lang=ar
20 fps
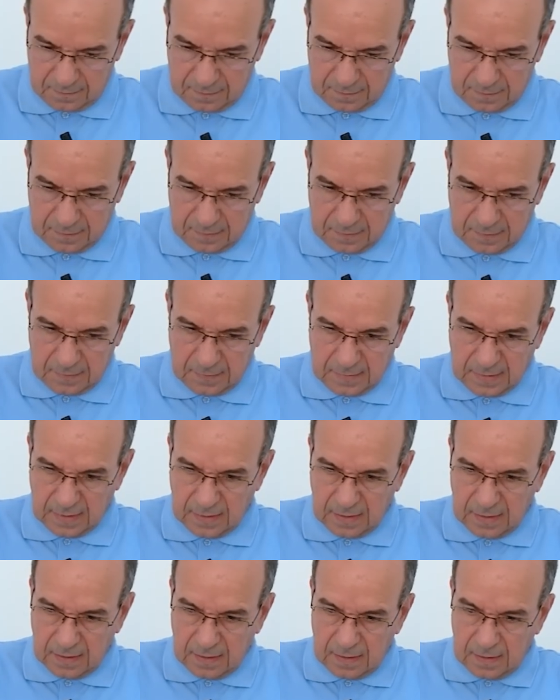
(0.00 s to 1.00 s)
من
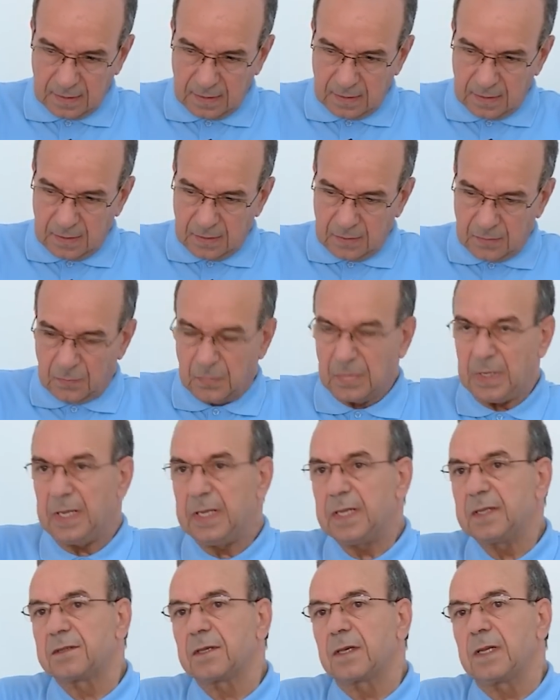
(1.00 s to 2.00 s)

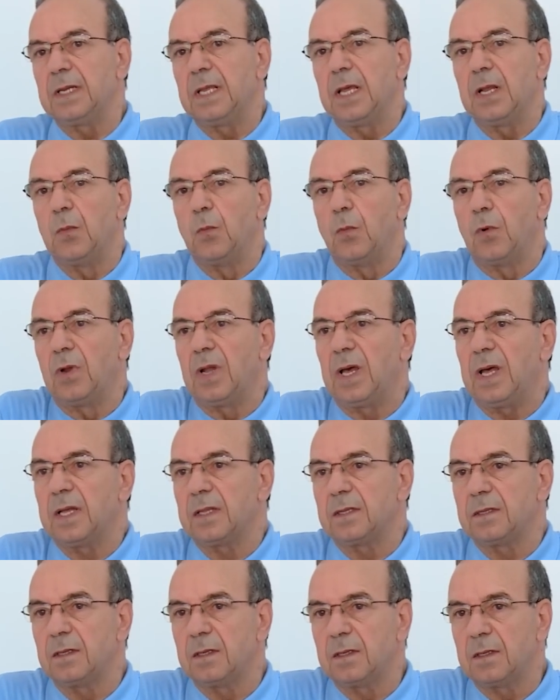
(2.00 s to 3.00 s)
الناحيه التقنيه
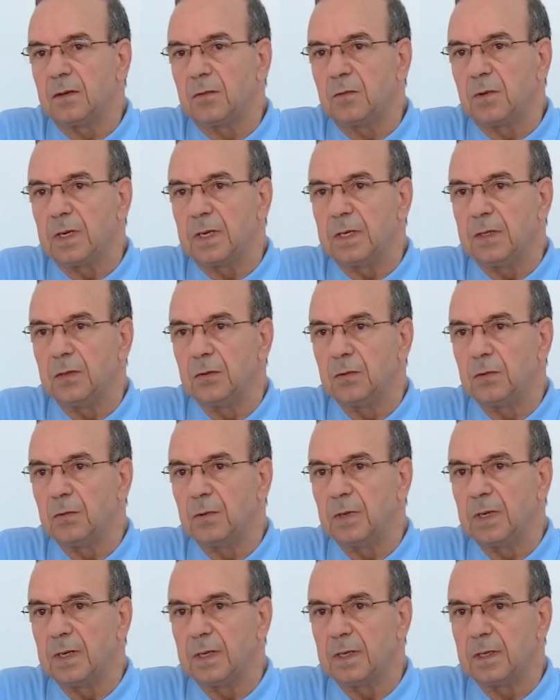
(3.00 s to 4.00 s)
الملاحظ هو
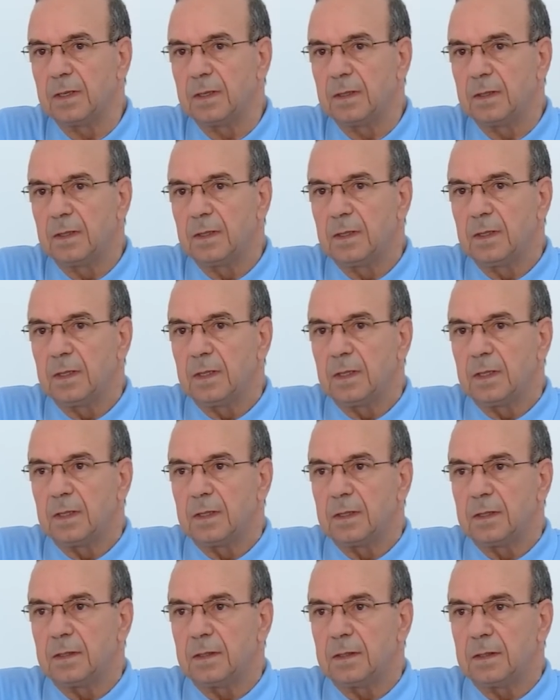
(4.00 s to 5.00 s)
انه
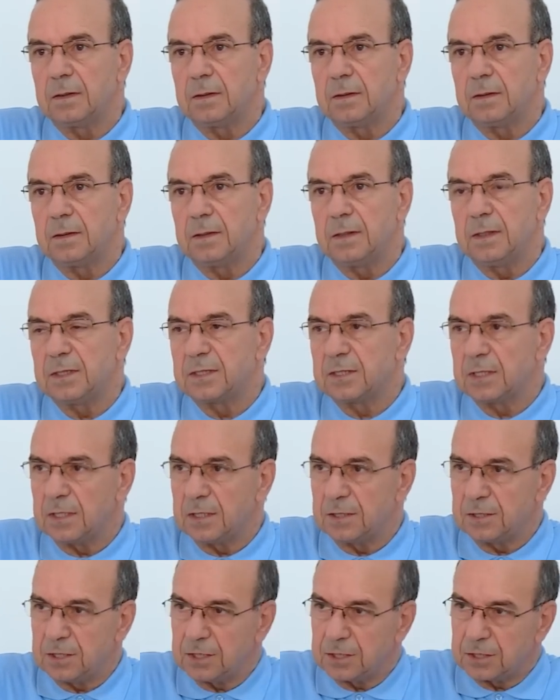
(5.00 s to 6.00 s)
ليس
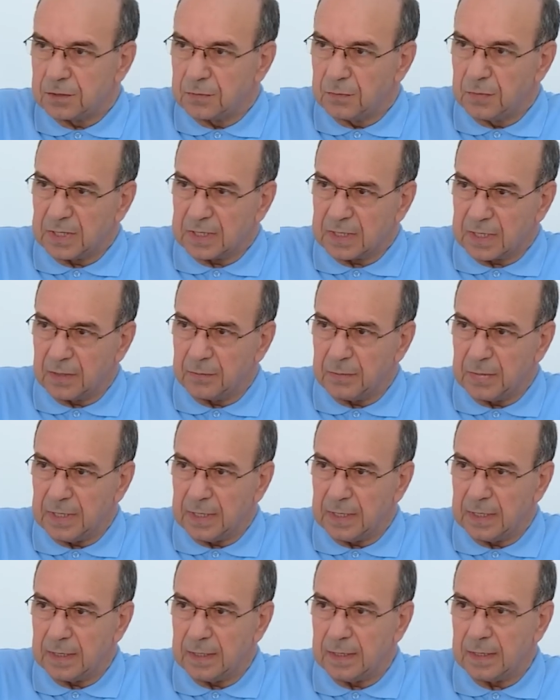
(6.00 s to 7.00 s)
الجيش
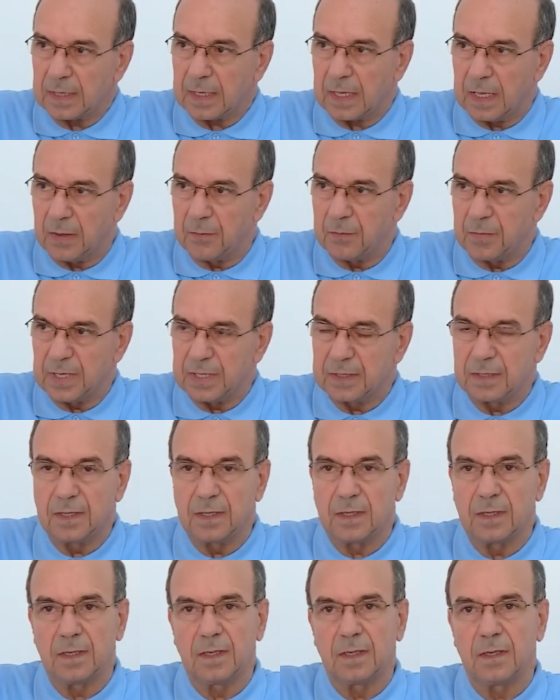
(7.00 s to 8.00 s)
بكامله اللي قام
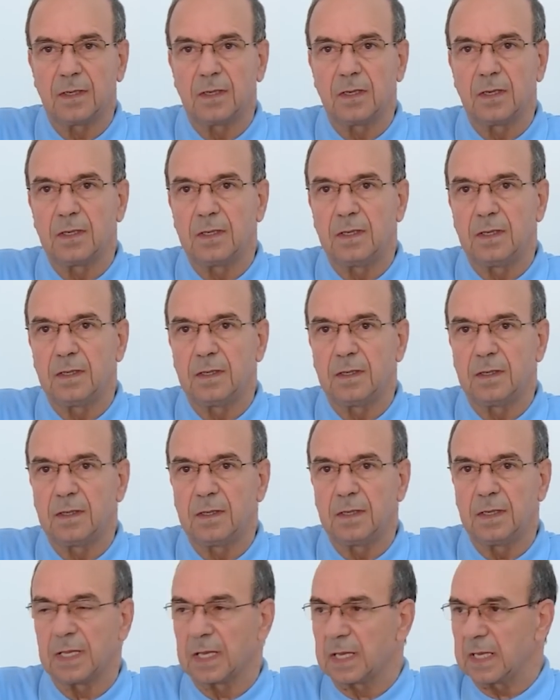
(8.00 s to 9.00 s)
بهذا
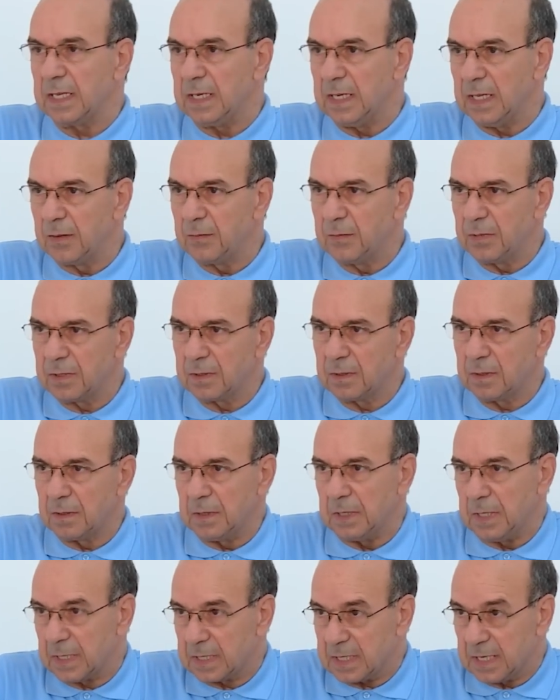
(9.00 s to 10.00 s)
الانقلاب
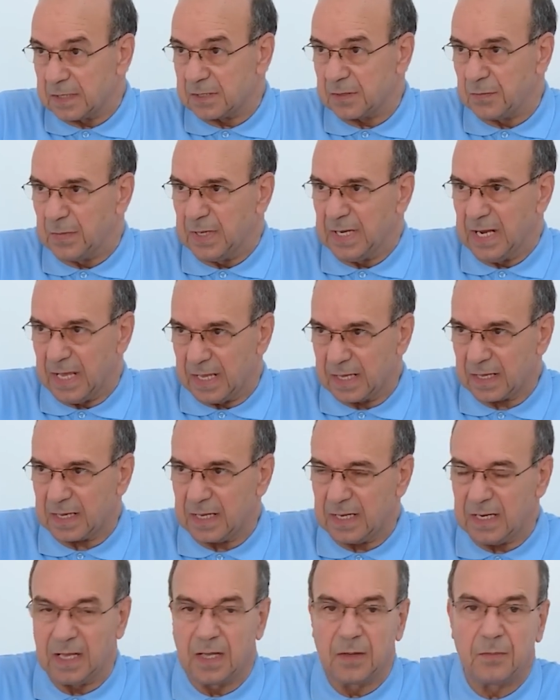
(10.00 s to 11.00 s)
اللي كان سميناه
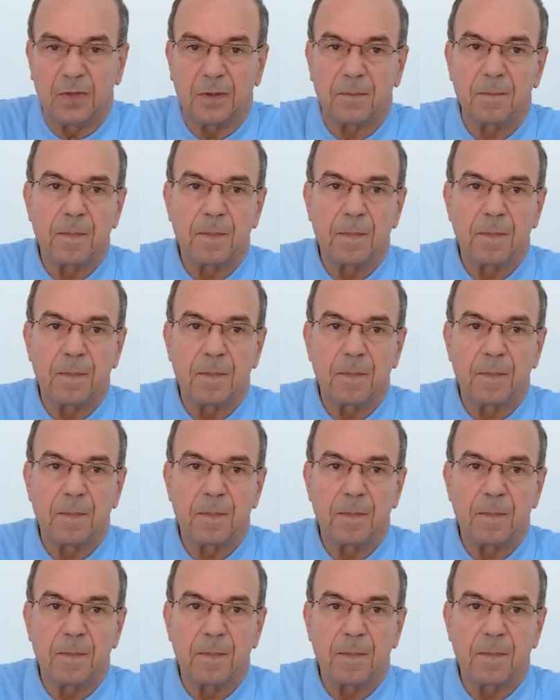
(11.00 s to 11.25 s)
انقلاب